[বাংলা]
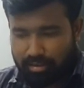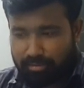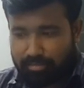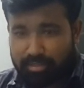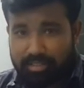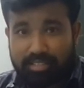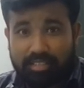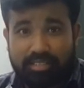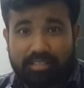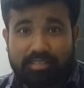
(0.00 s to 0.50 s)

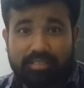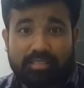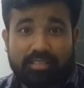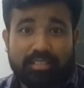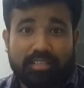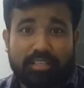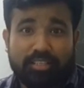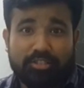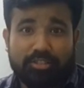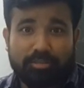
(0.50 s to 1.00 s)
আমি সিটিজি
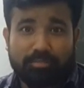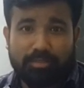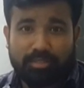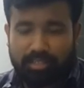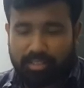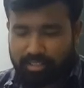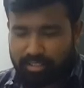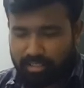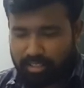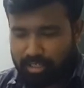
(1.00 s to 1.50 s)
ক্লিক শপ
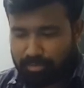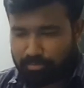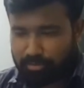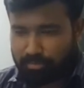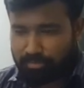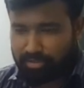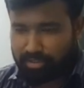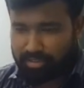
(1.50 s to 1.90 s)
থেকে একটি ল্যাপটপ